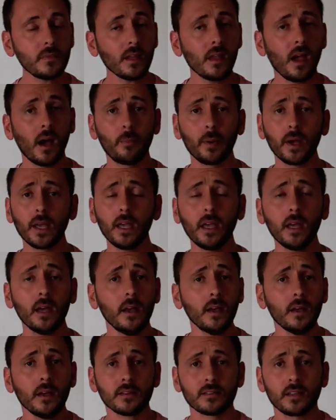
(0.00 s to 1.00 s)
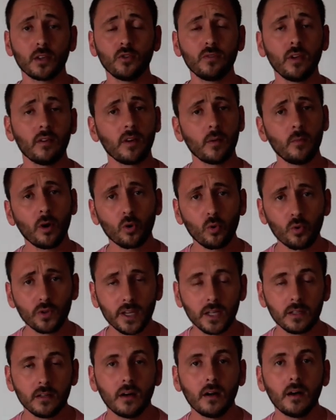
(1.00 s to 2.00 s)
Après, ça devient vraiment
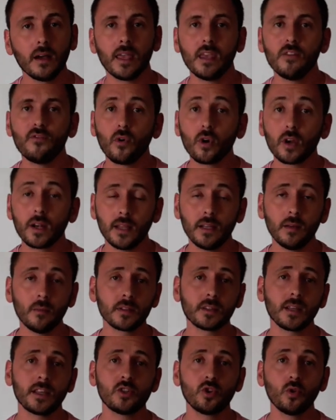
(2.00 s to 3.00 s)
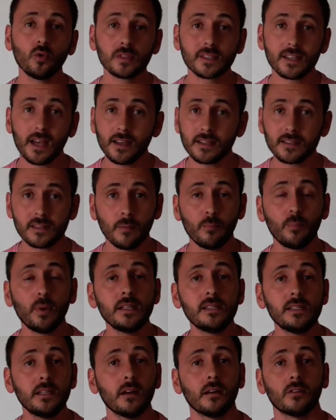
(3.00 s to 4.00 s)
contraignant et il faut que l'alimentation, ça reste un
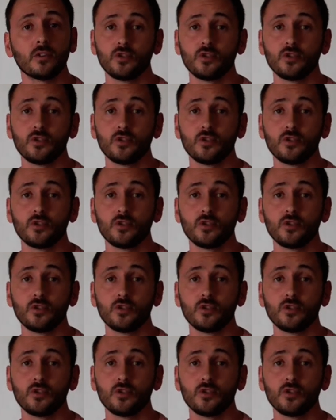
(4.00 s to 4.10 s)
plaisir.